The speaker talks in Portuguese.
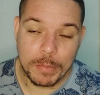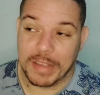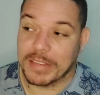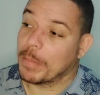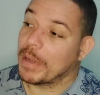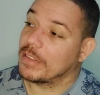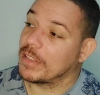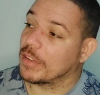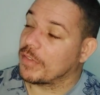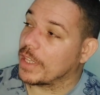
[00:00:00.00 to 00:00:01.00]
passar pela
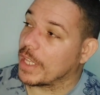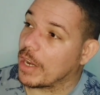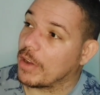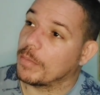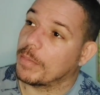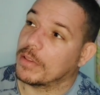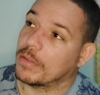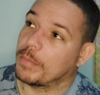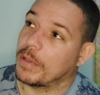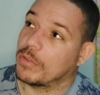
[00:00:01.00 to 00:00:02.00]
Receita Federal e pra,
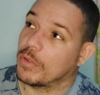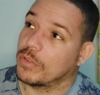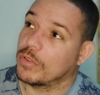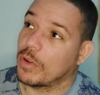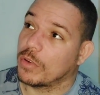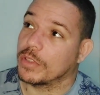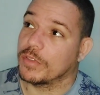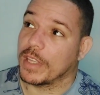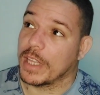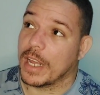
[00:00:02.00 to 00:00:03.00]
pelos todos os órgãos
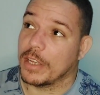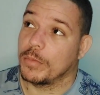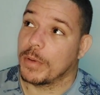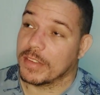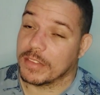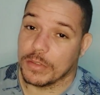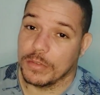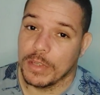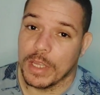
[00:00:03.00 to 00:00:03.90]
federais do Brasil,